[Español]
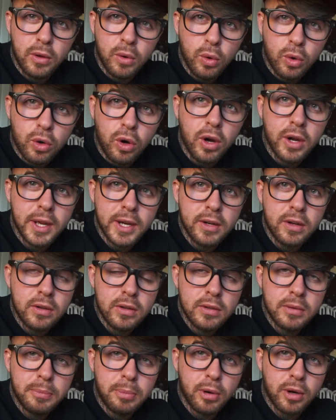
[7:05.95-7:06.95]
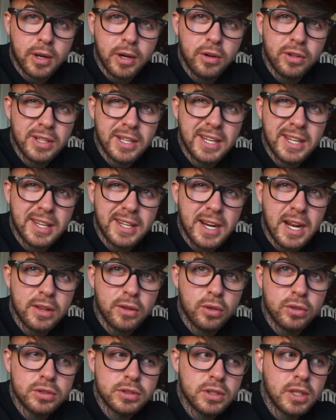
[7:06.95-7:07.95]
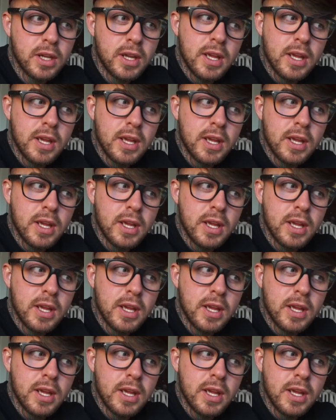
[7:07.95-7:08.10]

glucógeno porque no tiene hidratos.